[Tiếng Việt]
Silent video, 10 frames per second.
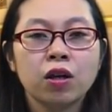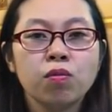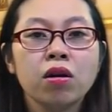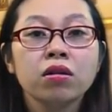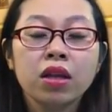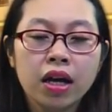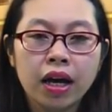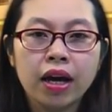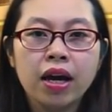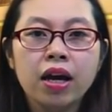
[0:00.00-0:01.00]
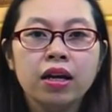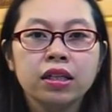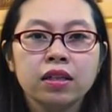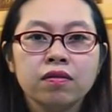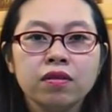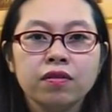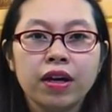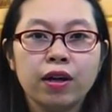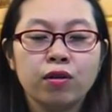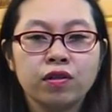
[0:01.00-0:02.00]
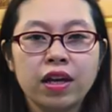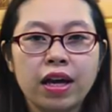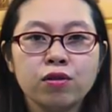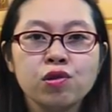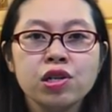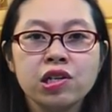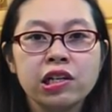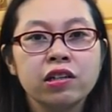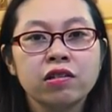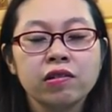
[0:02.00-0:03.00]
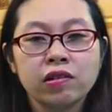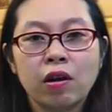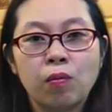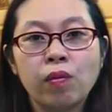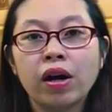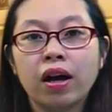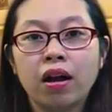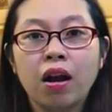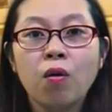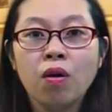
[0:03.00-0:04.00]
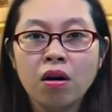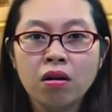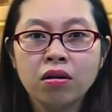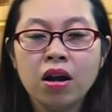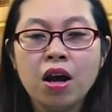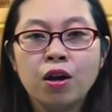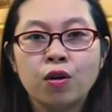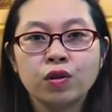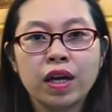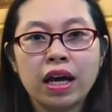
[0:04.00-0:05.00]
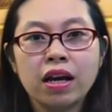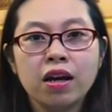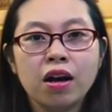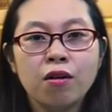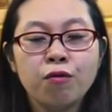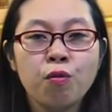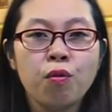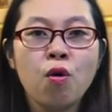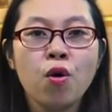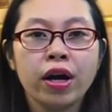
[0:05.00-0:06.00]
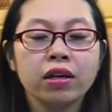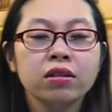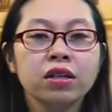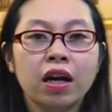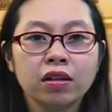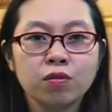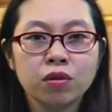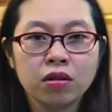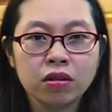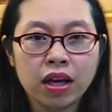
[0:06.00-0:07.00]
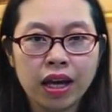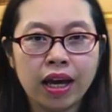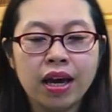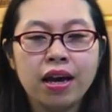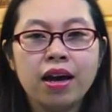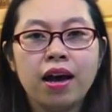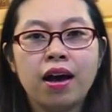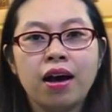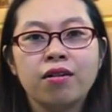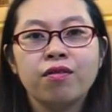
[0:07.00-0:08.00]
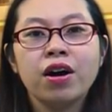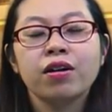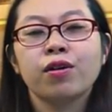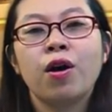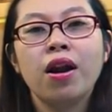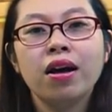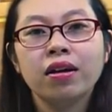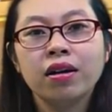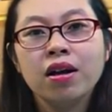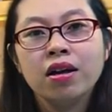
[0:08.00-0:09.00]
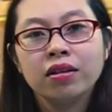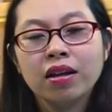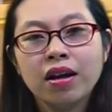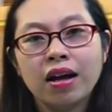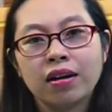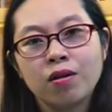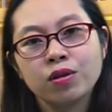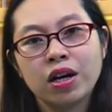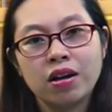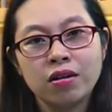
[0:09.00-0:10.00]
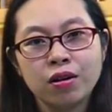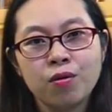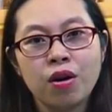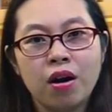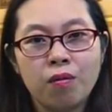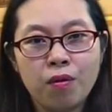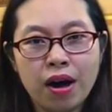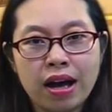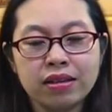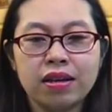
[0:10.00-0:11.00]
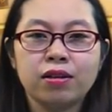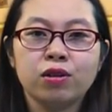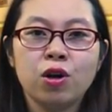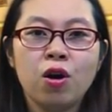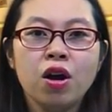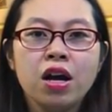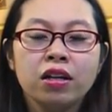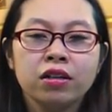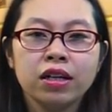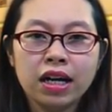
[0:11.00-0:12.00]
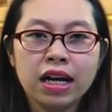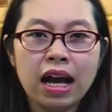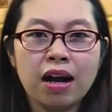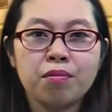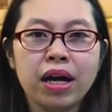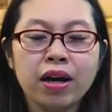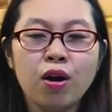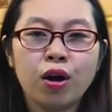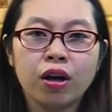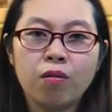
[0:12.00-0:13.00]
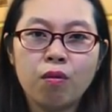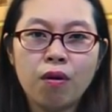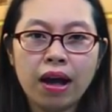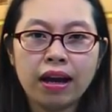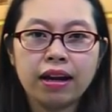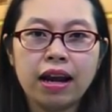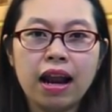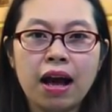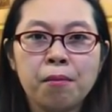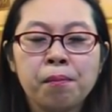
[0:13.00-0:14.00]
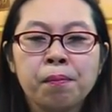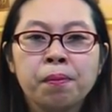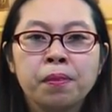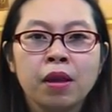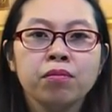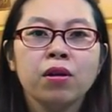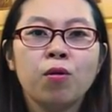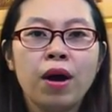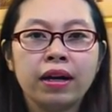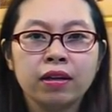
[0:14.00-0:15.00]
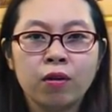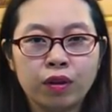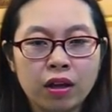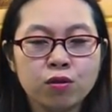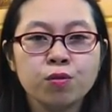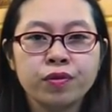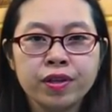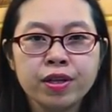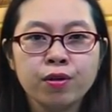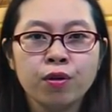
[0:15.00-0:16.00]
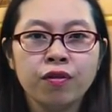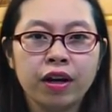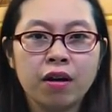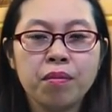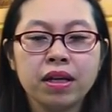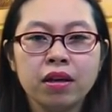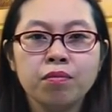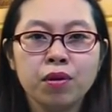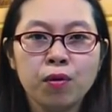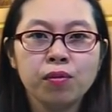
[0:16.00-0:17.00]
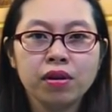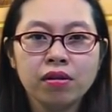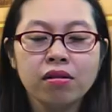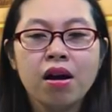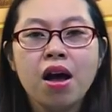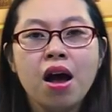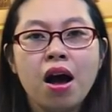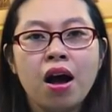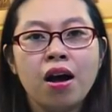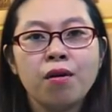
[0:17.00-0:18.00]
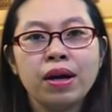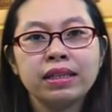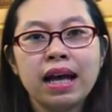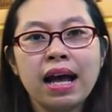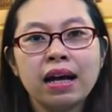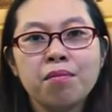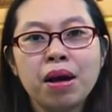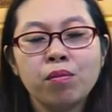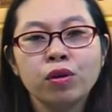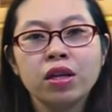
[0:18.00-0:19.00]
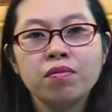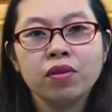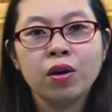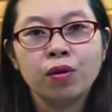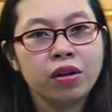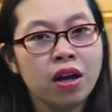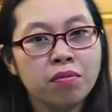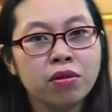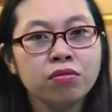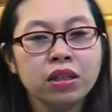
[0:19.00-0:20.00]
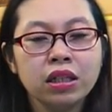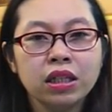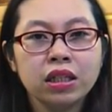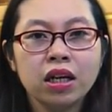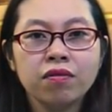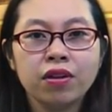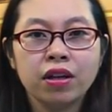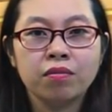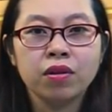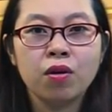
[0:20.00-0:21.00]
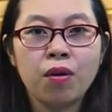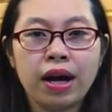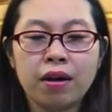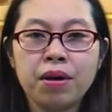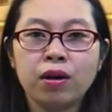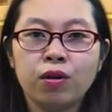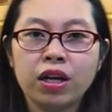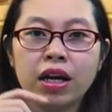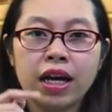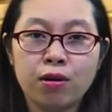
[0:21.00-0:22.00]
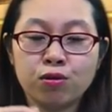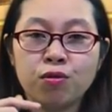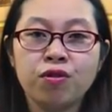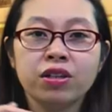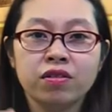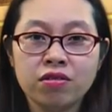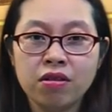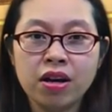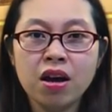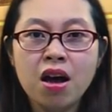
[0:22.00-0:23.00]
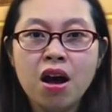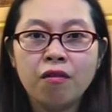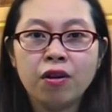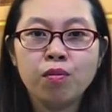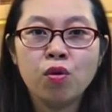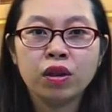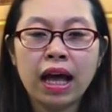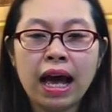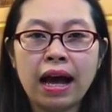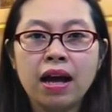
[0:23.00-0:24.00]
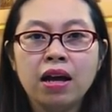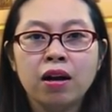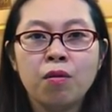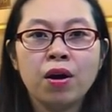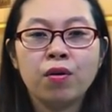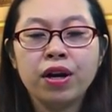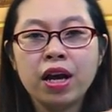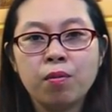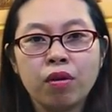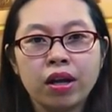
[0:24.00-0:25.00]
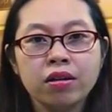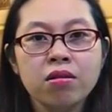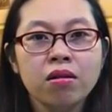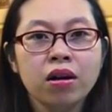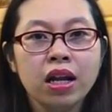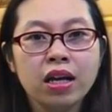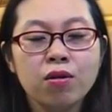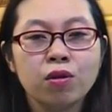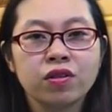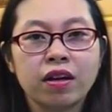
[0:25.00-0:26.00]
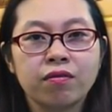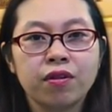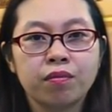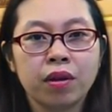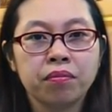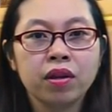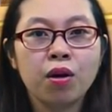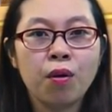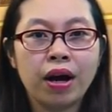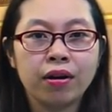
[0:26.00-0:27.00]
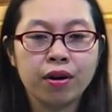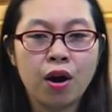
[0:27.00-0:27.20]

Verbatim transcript: trong cơ thể. Chính vì vậy nó sẽ duy trì sự sống lâu hơn, nó sẽ phục hồi các chức năng trong cơ thể. Vâng, đó là tất cả câu trả lời của Ngọc Hoa dành cho những khách hàng mà hay hỏi Ngọc Hoa, đấy là nấm thượng hoàng thì có tác dụng gì đối với các bệnh nhân bị ung thư. Ngoài ra các bạn muốn tìm hiểu thêm thông tin chi tiết về nấm thượng hoàng, các bạn có thể kéo xuống phần dưới, phần mô tả. Ngọc Hoa có để một cái đường link của sản phẩm nấm thượng hoàng ở